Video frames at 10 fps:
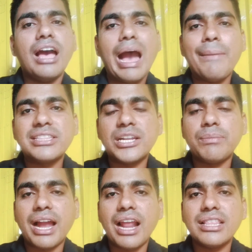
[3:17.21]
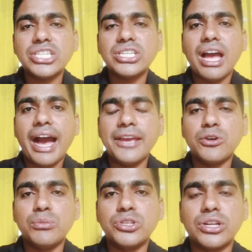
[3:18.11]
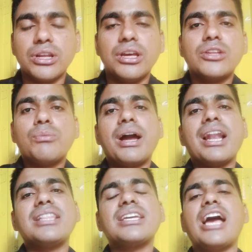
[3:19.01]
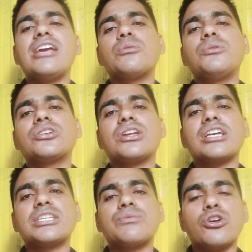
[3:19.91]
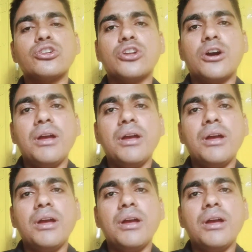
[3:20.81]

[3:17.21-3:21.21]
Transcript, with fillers: আমাদের বাংলাদেশ হাই কমিশন তো বাংলাদেশ হাই কমিশনের কাছে প্রশ্ন